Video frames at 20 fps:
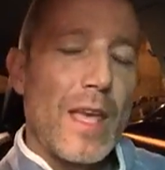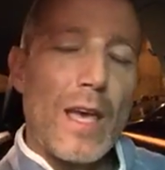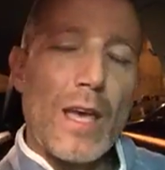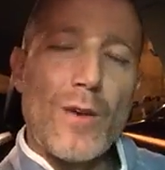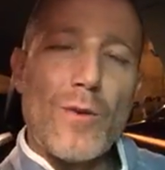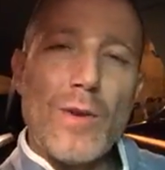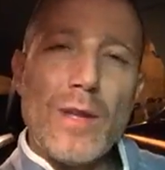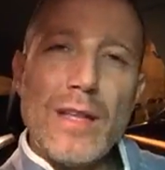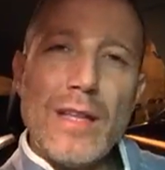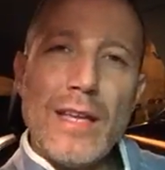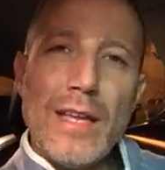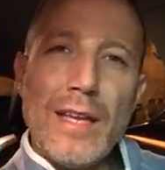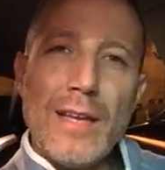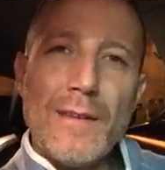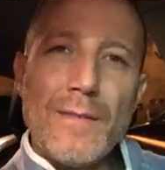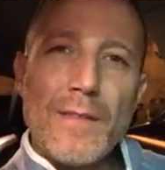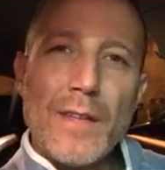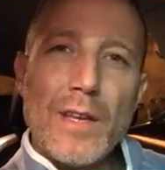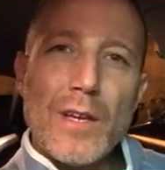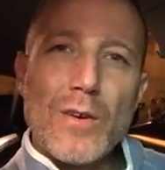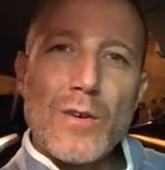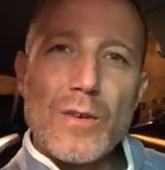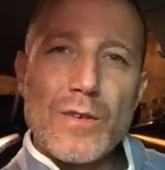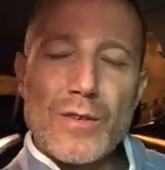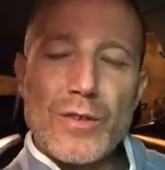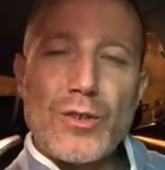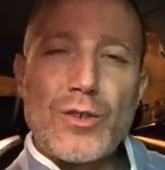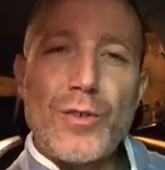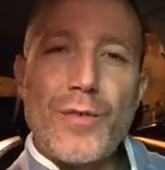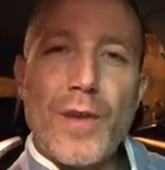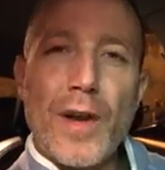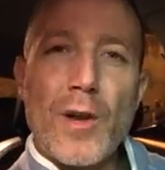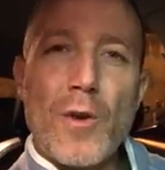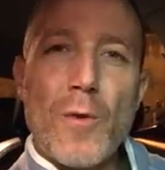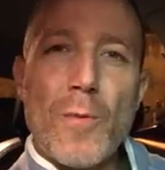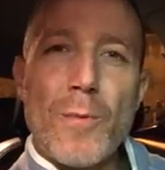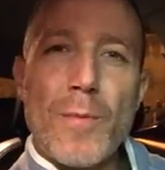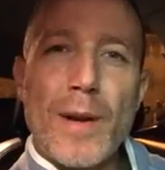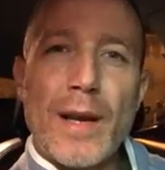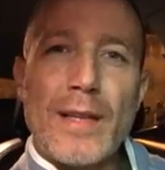E quindi questo ci fa
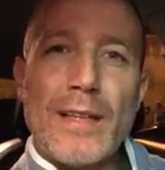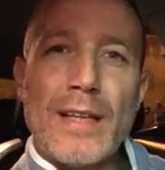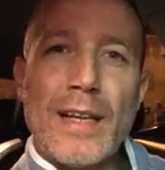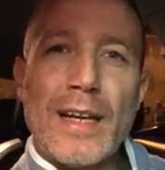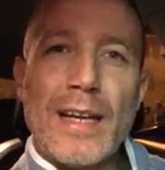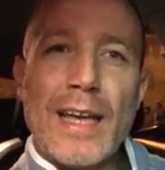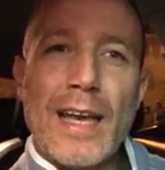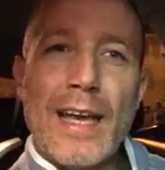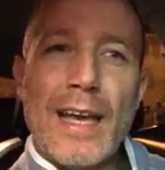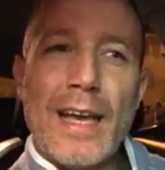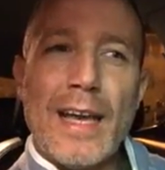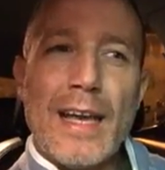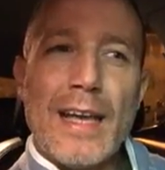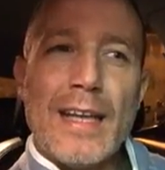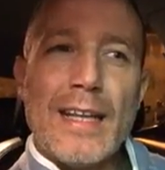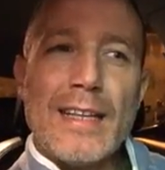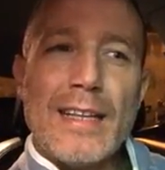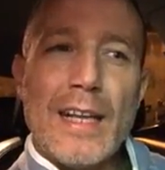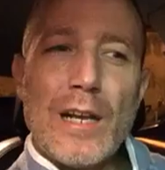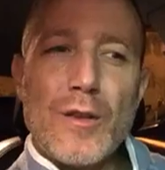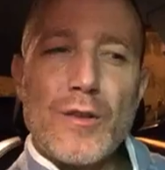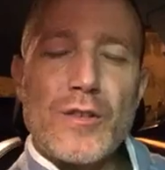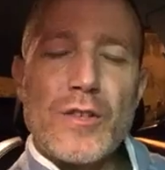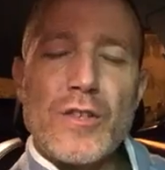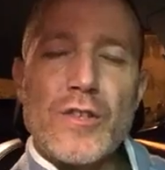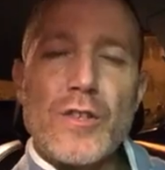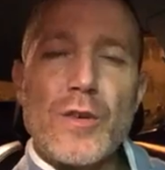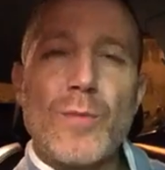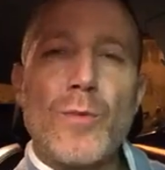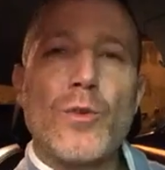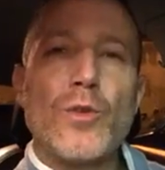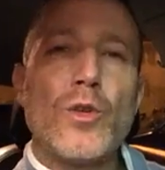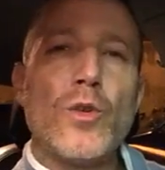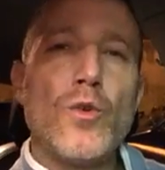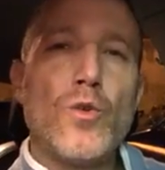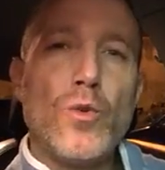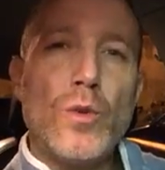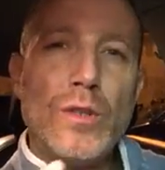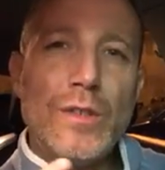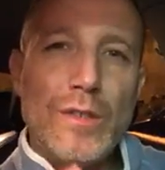comprendere che nello stesso modo in
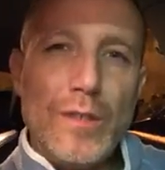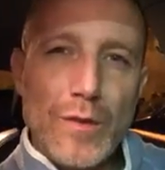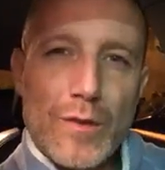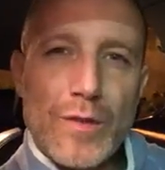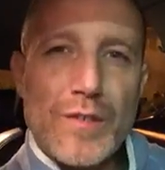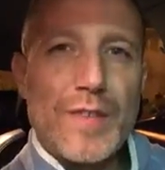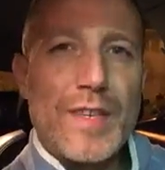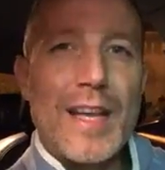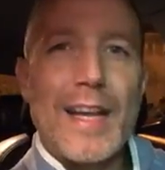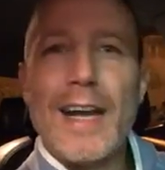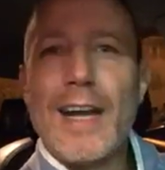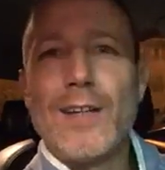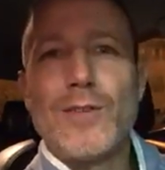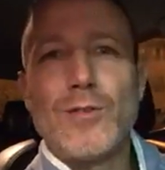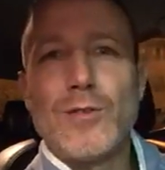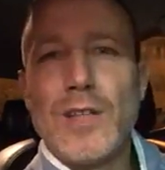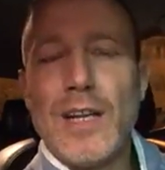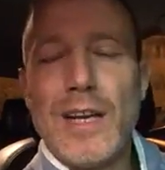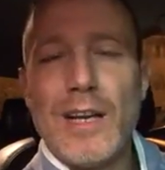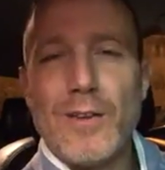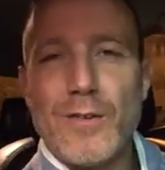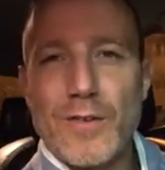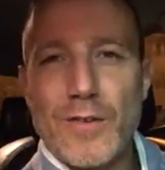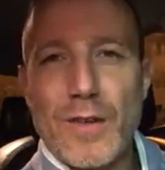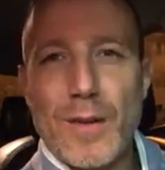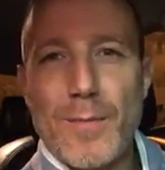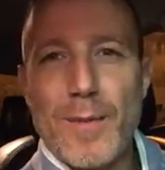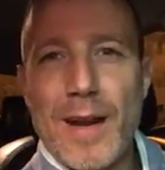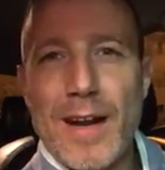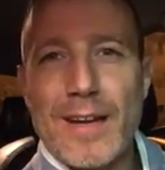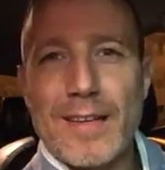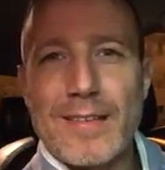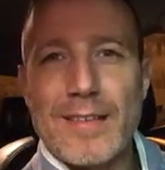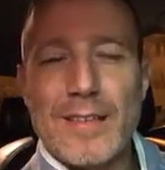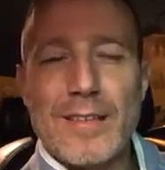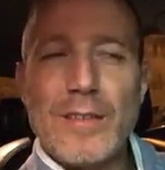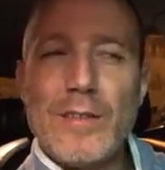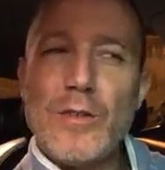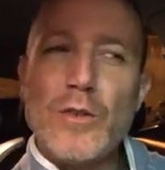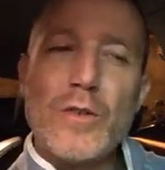cui Dio è schierato dalla nostra parte,
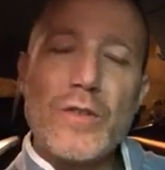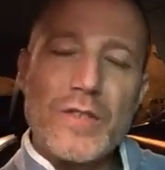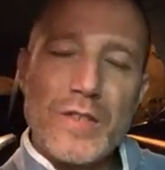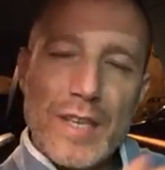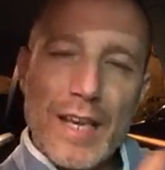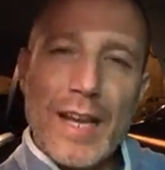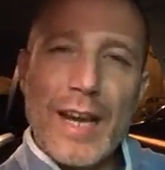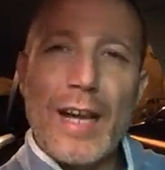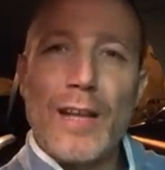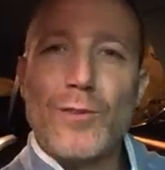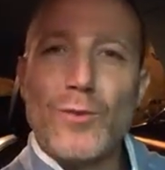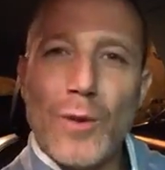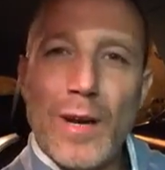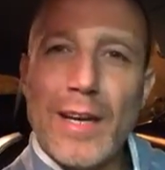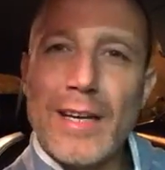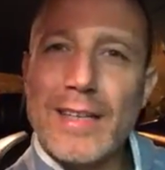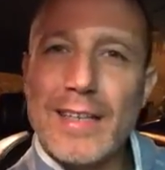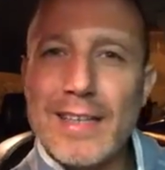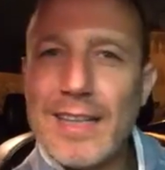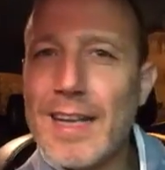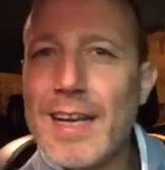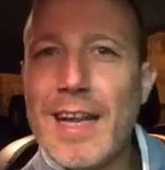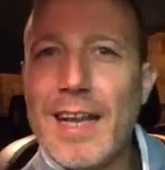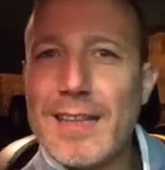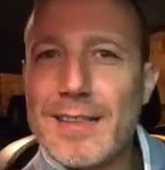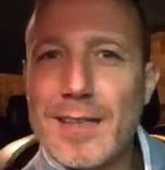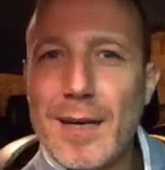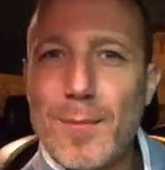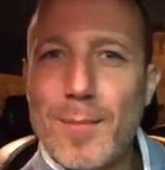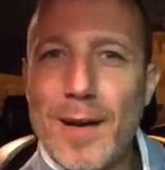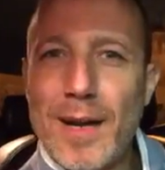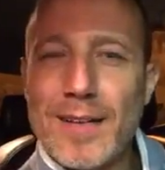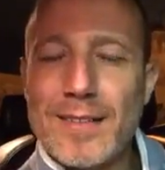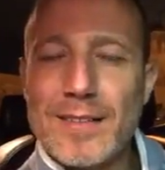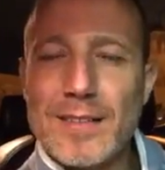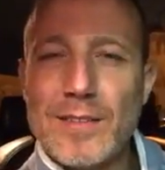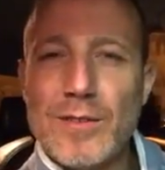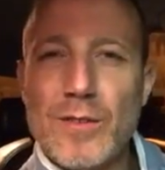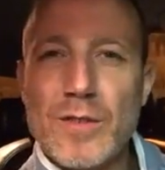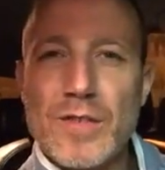Dio è schierato anche dall'altra
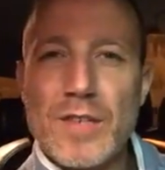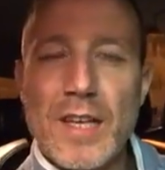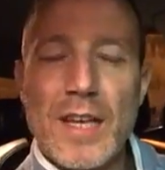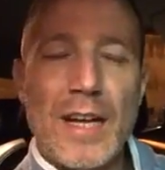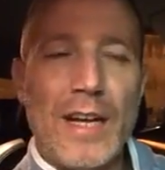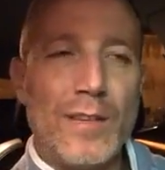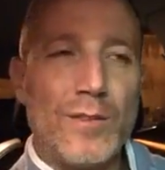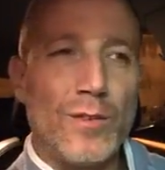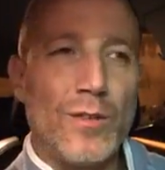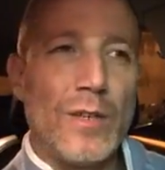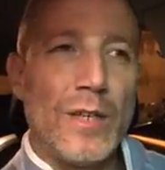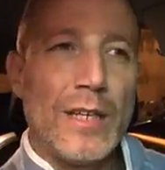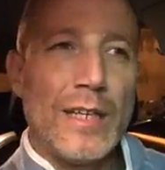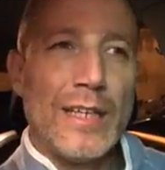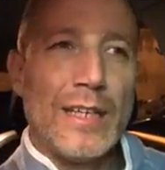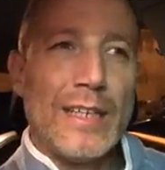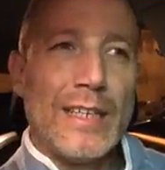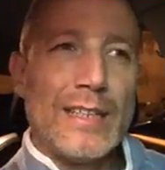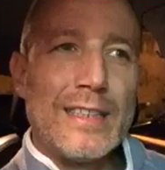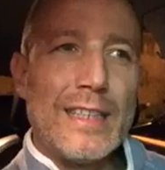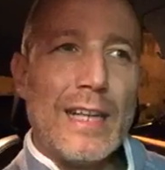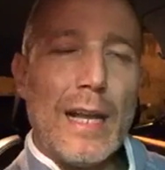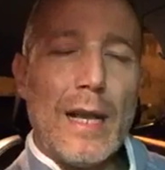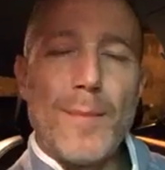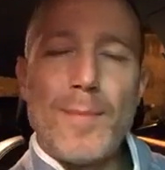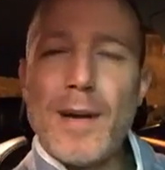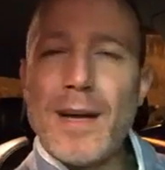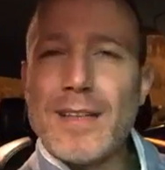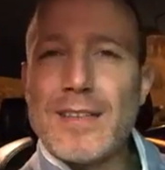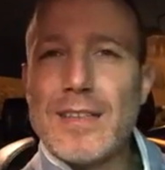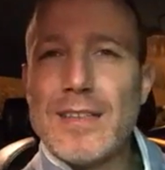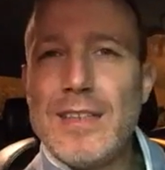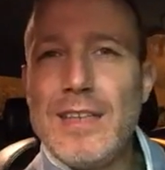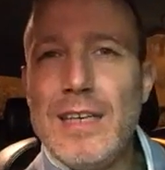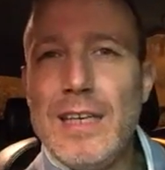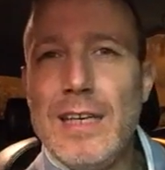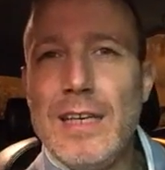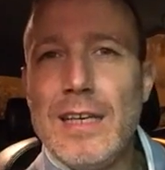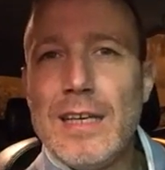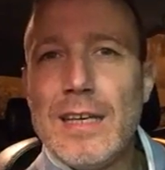parte, Dio è schierato dalla parte
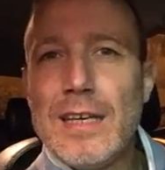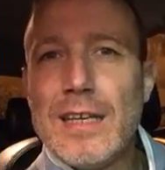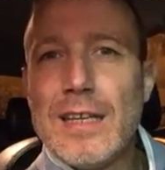di